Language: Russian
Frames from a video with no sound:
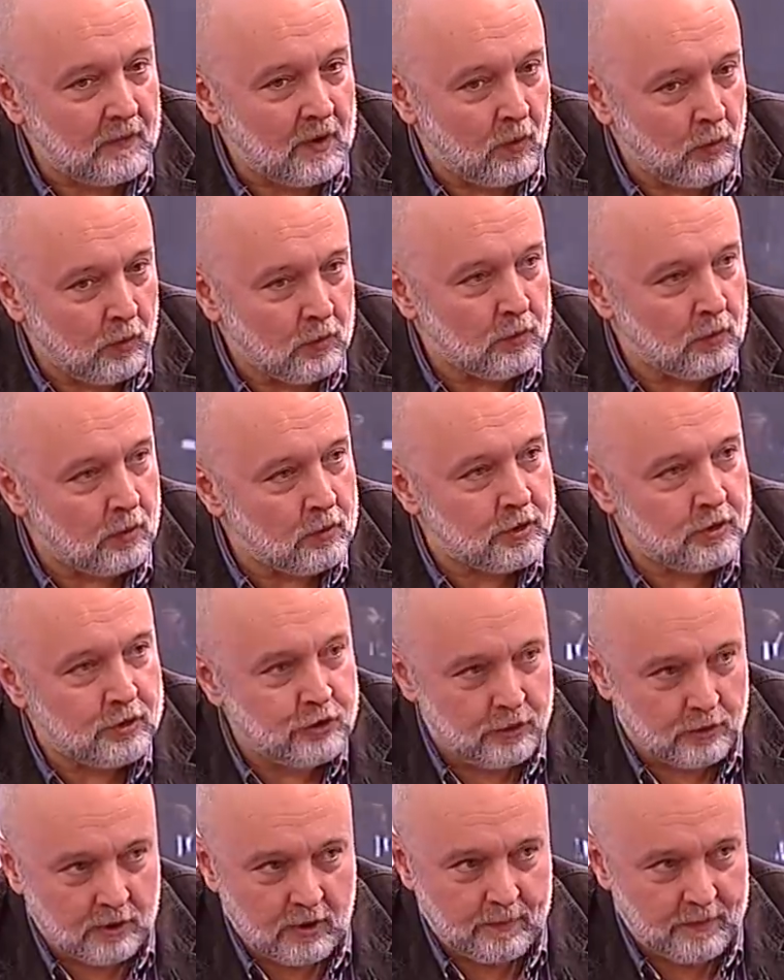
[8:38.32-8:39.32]
Он должен
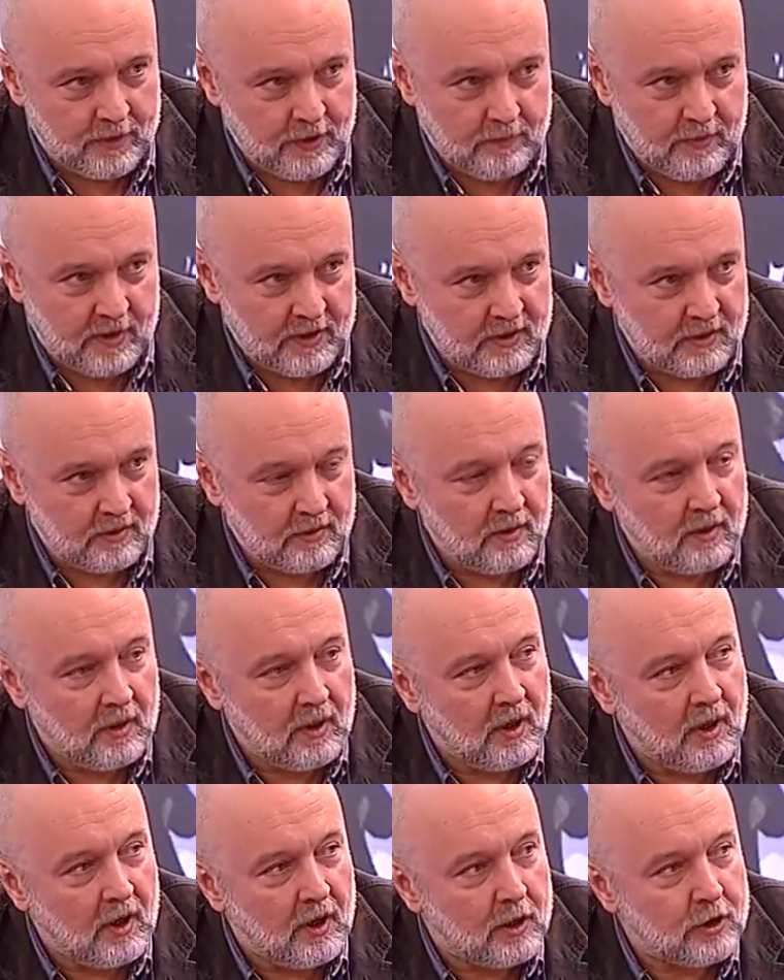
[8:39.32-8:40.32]
четко понимать,
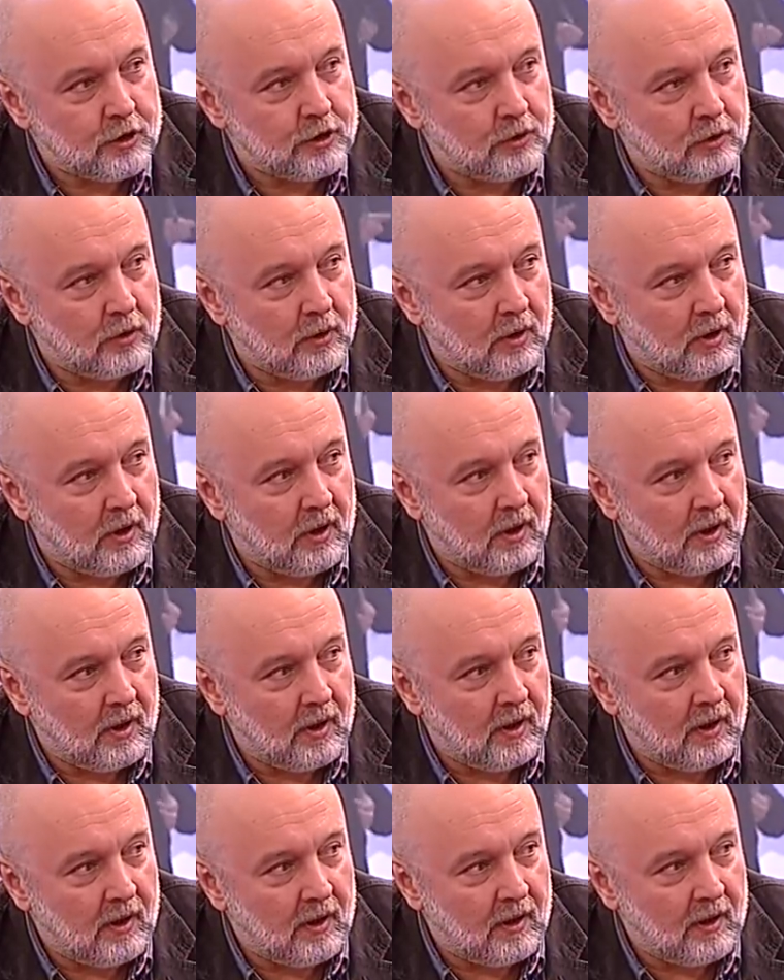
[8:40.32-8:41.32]
что
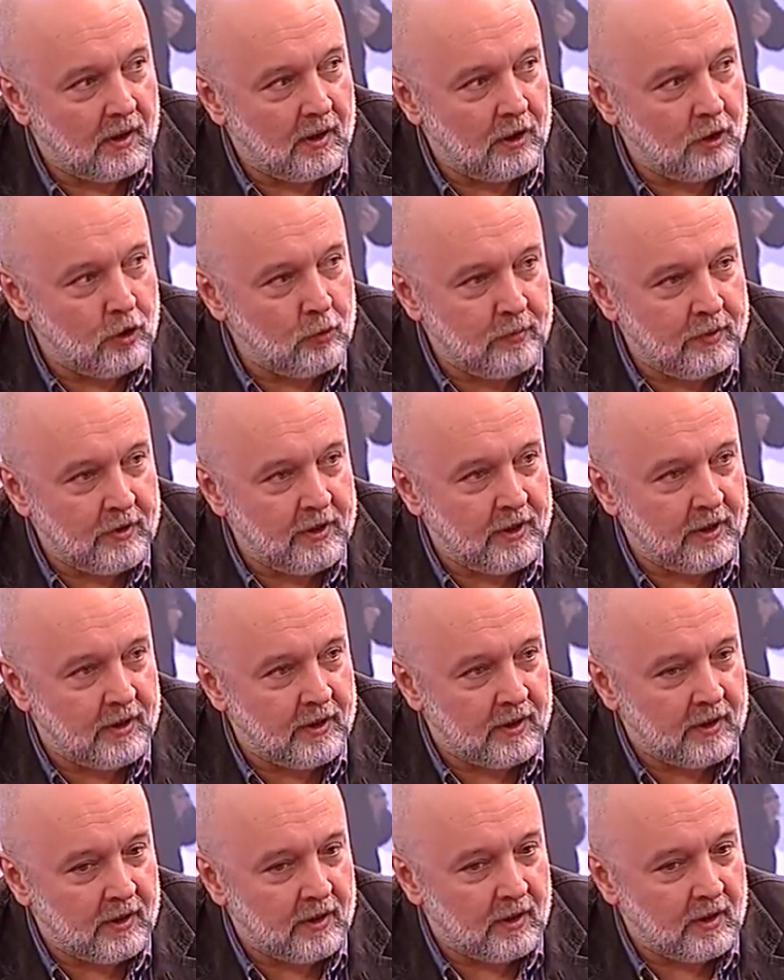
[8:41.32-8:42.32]
э,
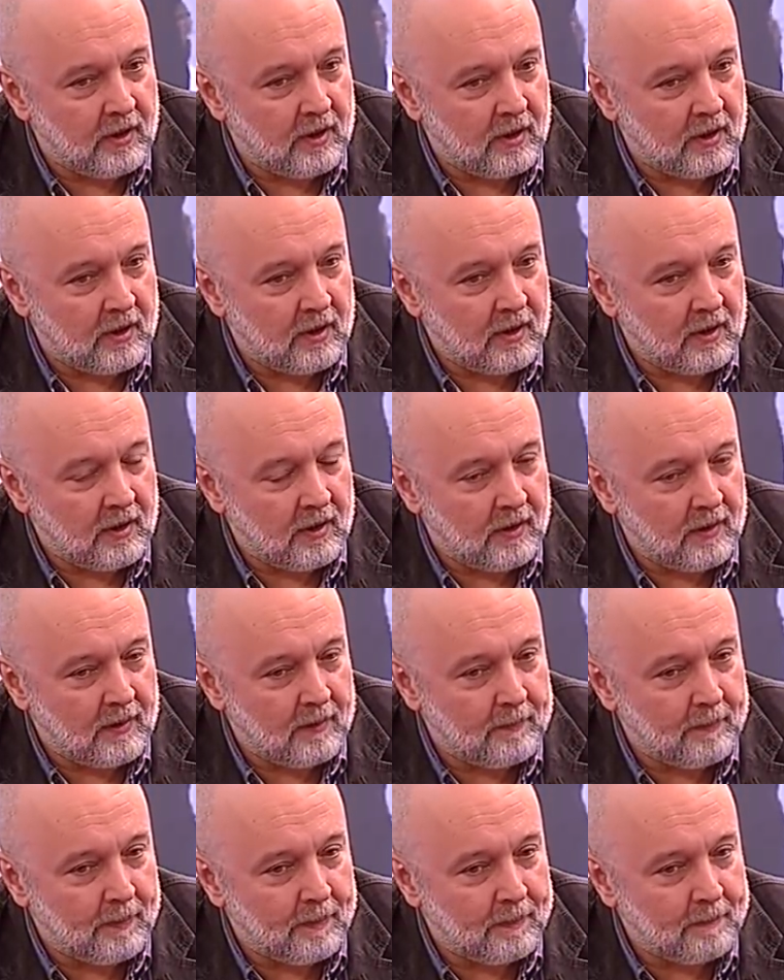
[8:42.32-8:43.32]
любые э,
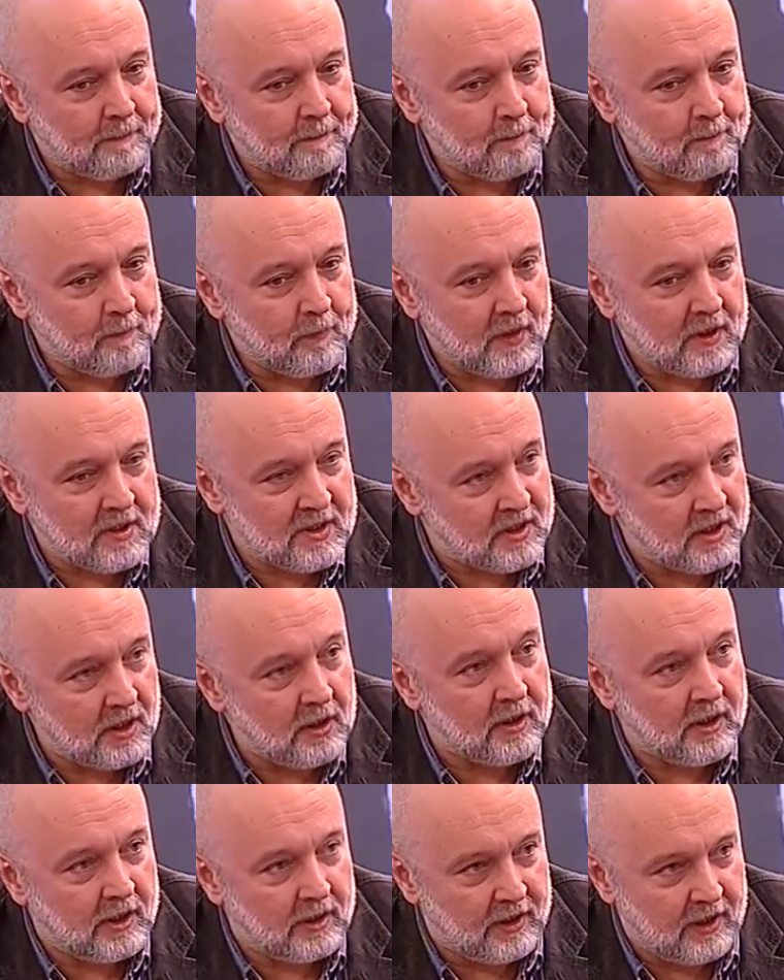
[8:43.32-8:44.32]

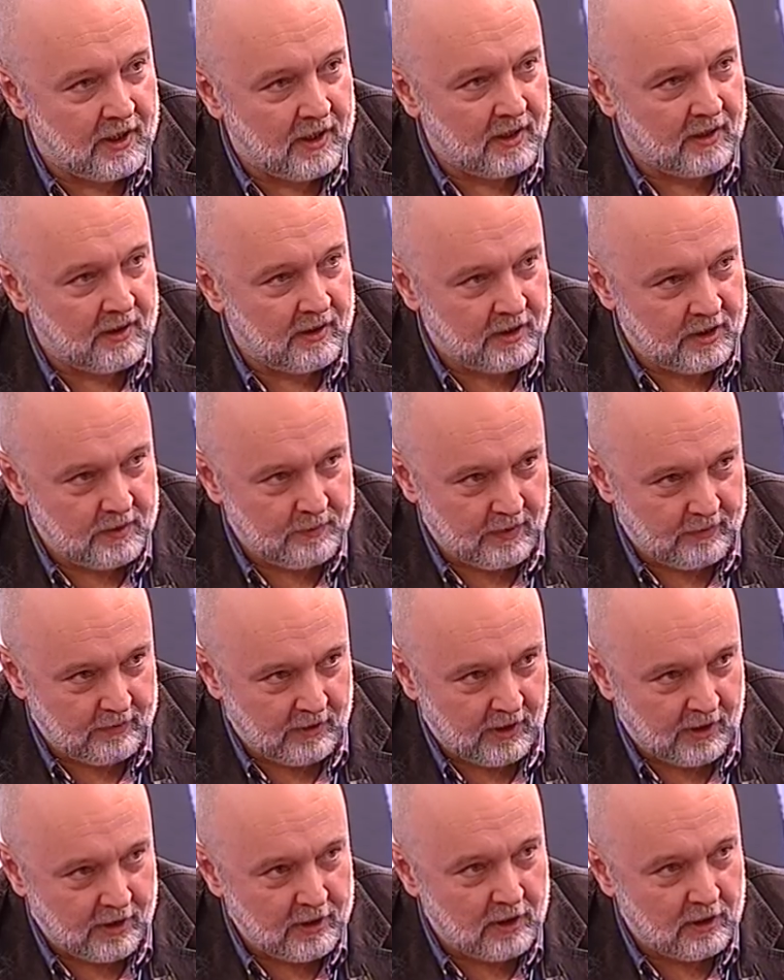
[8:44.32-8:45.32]
ссылки на эти
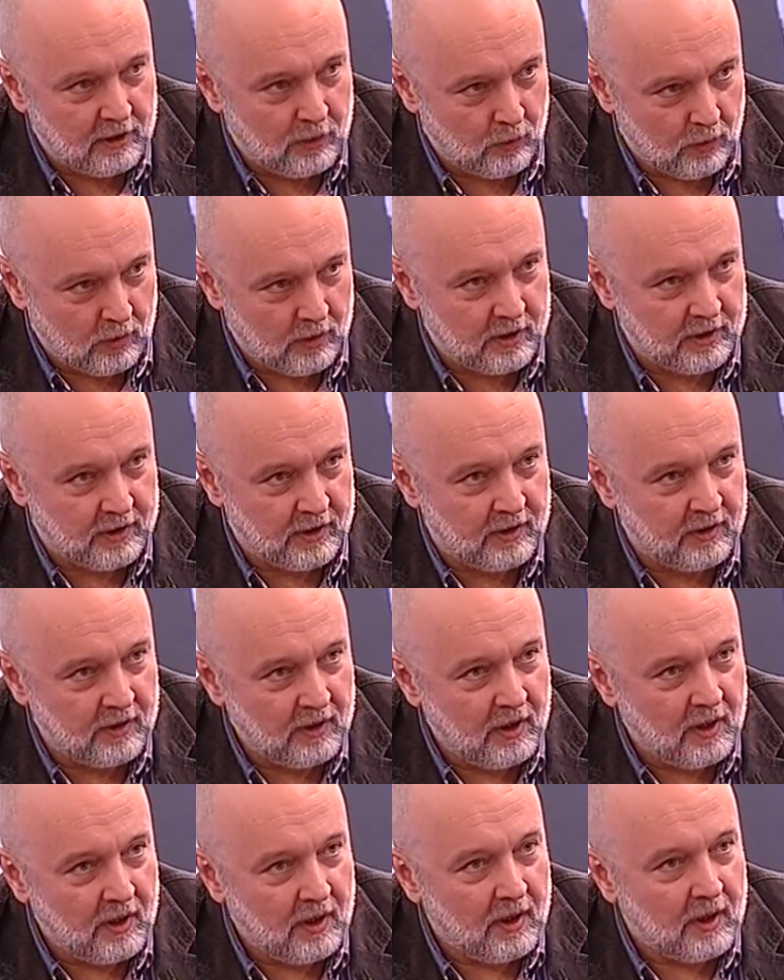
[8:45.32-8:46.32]
правоохранительные органы
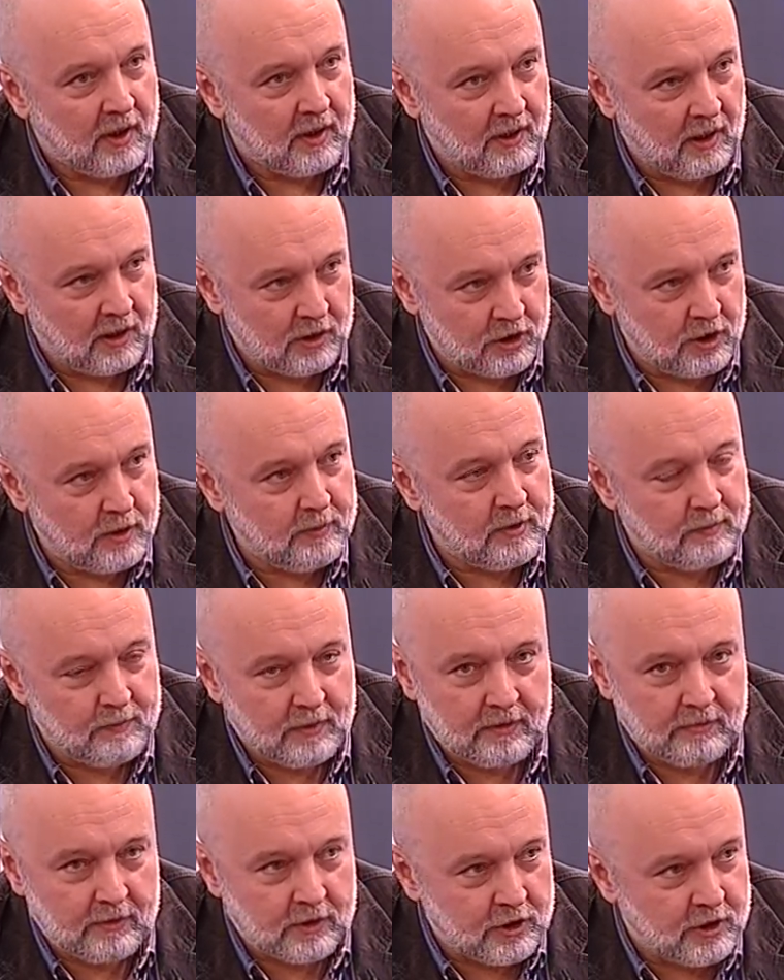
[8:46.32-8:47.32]
должны быть
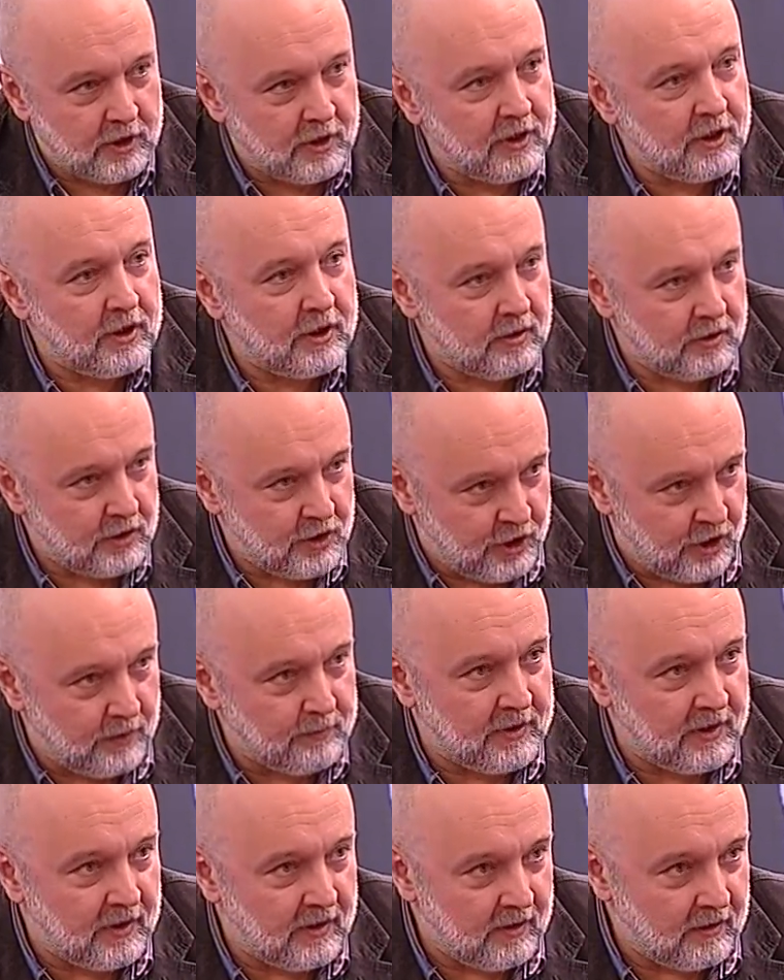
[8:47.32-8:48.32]
подтверждены
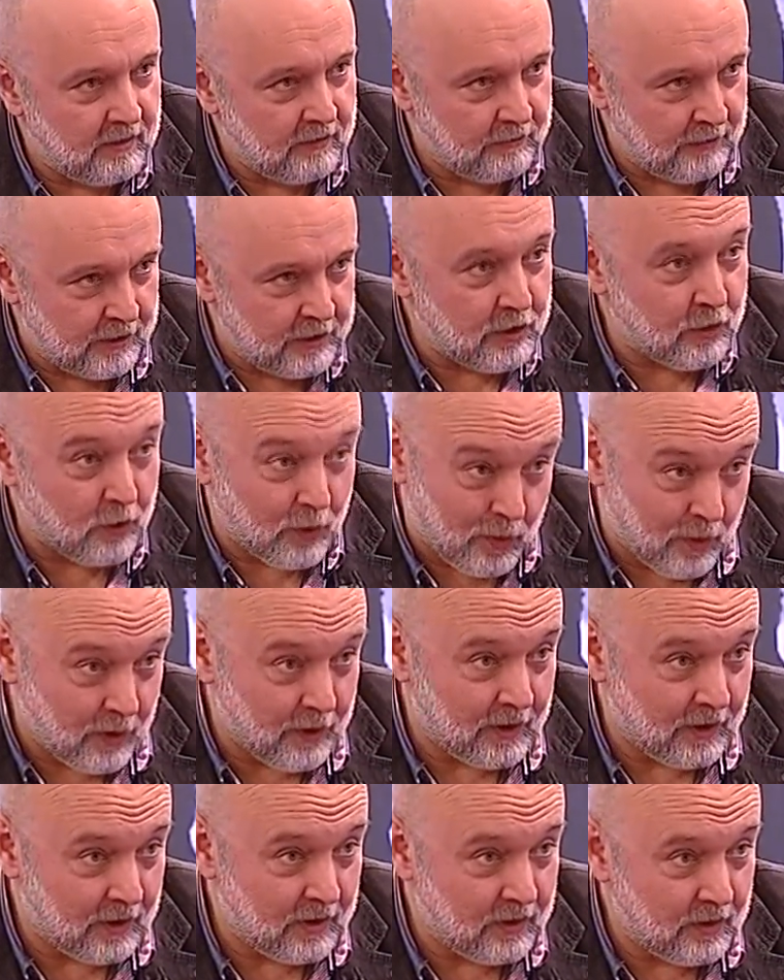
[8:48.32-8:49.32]
чем-то в этих
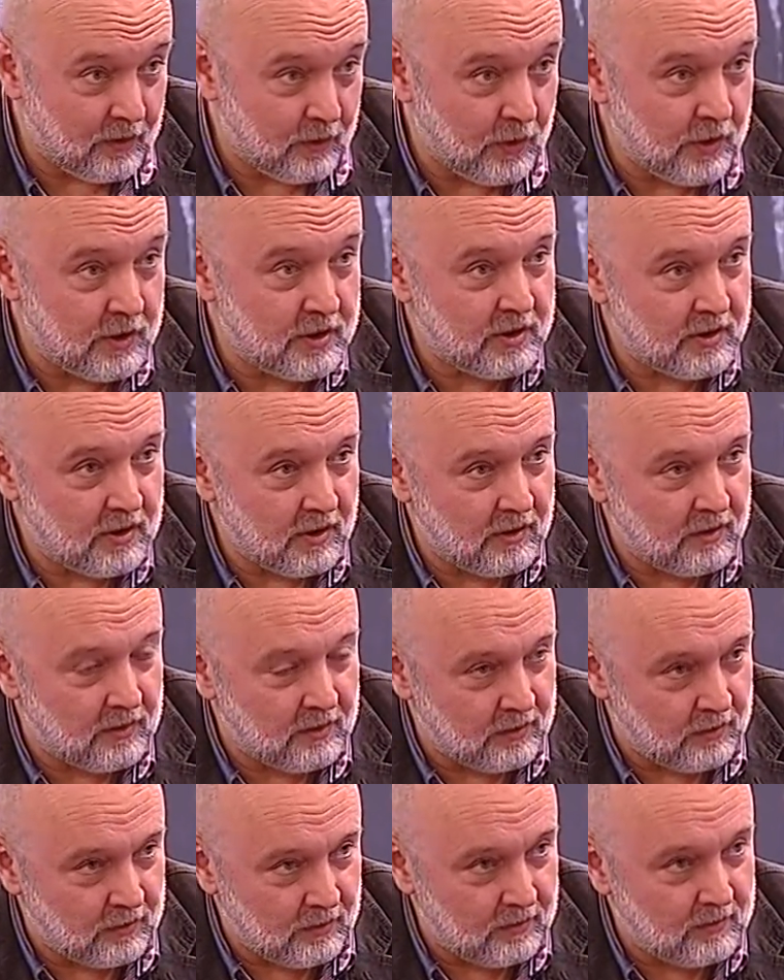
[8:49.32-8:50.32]
органах. То есть
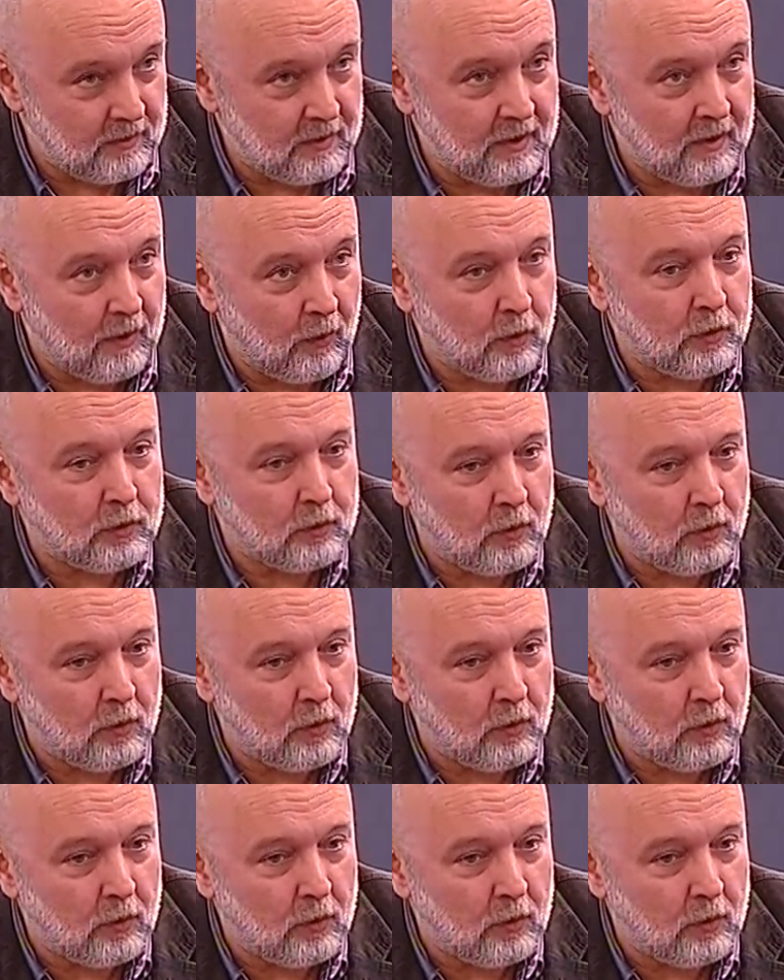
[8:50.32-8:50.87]
он